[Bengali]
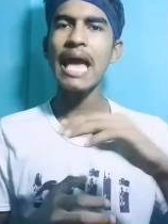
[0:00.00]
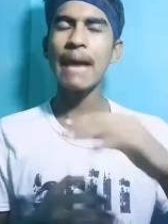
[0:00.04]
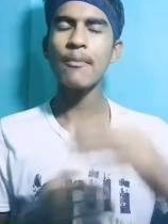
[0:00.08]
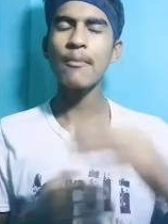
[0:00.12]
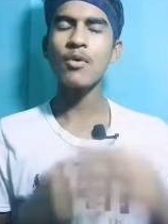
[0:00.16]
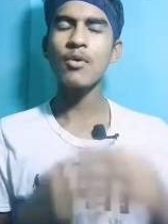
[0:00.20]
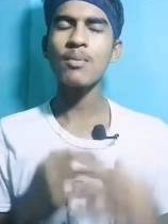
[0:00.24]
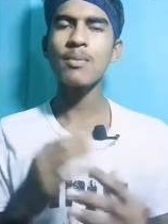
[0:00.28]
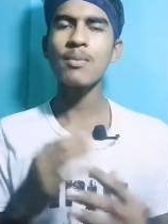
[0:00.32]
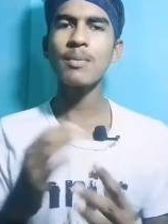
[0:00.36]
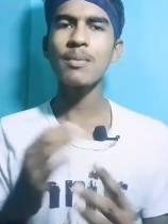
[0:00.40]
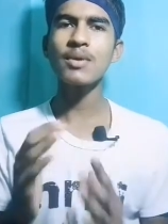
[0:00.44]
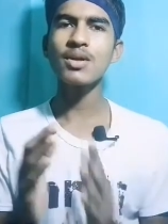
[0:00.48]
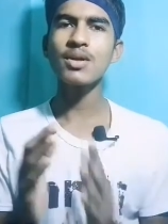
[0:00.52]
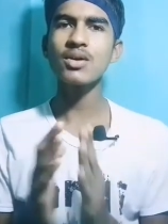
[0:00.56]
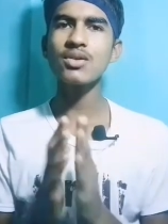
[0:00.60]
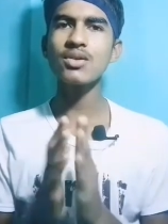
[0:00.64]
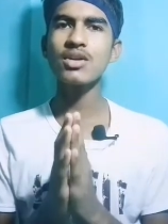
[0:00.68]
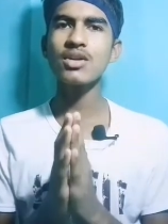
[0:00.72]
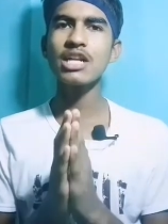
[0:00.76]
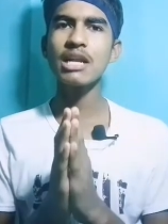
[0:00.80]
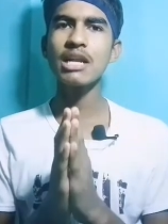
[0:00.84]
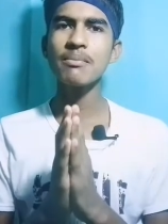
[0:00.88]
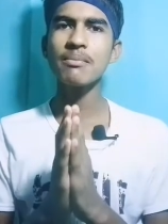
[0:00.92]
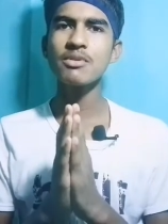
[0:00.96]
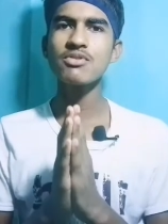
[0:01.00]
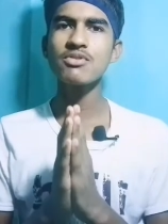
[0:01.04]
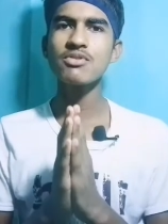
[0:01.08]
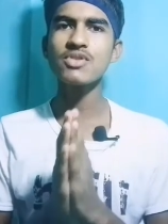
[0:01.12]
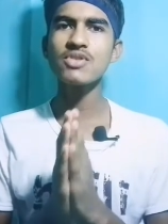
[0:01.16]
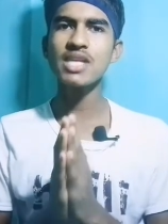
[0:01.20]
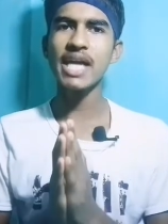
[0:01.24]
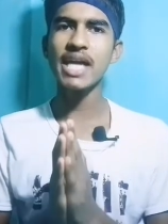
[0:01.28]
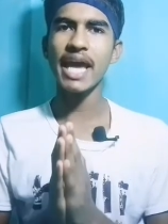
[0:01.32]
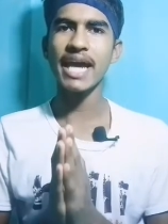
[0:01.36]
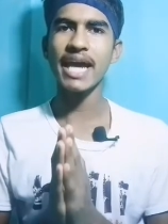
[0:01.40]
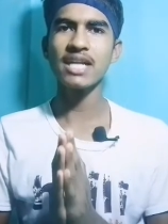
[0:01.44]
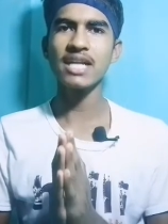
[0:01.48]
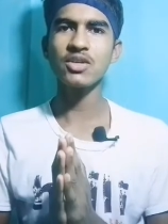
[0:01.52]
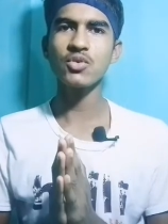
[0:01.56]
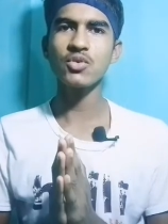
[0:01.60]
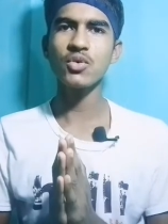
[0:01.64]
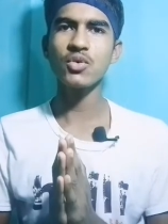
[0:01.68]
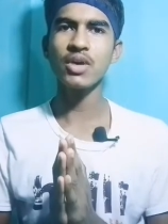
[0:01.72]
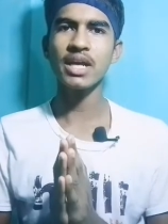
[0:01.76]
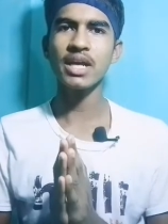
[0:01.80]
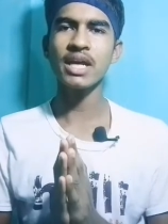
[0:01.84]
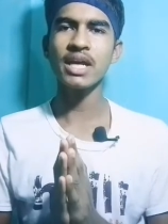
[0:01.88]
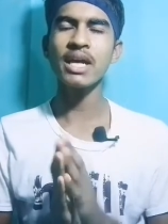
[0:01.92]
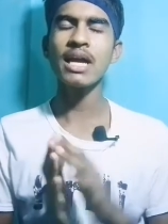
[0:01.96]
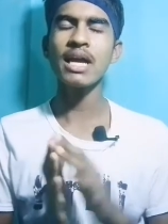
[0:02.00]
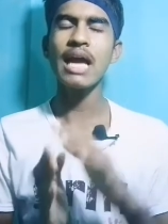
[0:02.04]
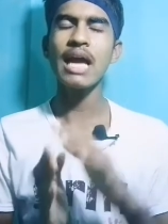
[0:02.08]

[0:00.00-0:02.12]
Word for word: এবং বিভিন্ন ধরনের মিউজিক অ্যাড করে